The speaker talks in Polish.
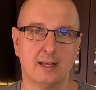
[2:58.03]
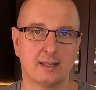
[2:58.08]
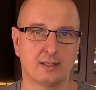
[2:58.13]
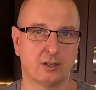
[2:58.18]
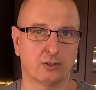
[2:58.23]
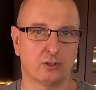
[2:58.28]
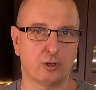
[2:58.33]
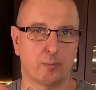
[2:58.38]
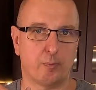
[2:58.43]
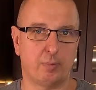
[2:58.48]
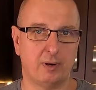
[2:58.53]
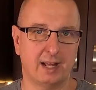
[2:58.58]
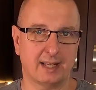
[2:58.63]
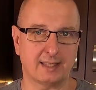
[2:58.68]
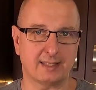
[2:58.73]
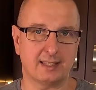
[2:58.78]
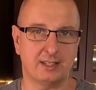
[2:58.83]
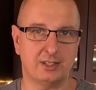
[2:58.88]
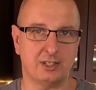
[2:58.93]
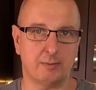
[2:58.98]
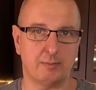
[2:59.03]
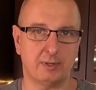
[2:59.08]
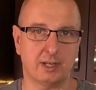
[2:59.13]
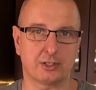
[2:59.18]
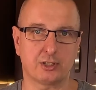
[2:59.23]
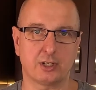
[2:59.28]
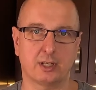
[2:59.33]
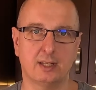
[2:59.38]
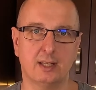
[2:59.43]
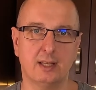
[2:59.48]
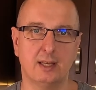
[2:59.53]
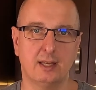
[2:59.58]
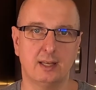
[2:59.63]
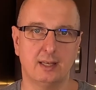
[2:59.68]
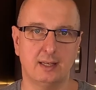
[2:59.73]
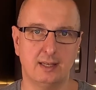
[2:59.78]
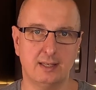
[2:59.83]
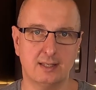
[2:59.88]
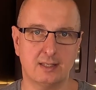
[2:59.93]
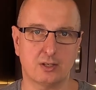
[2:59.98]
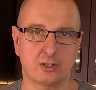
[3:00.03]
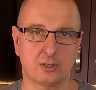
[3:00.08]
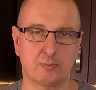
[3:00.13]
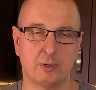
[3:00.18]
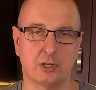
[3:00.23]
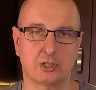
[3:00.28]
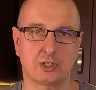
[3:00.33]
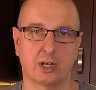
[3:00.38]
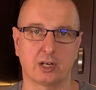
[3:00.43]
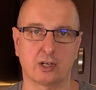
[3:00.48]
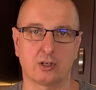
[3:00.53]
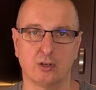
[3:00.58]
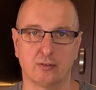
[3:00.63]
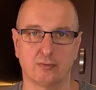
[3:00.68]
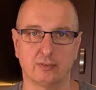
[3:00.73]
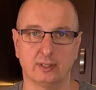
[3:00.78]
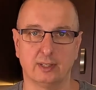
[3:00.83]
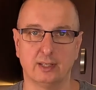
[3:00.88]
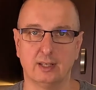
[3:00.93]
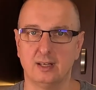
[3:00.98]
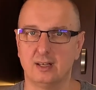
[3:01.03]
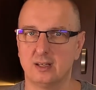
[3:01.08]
Są to placki ziemniaczane i sos pieczarkowy.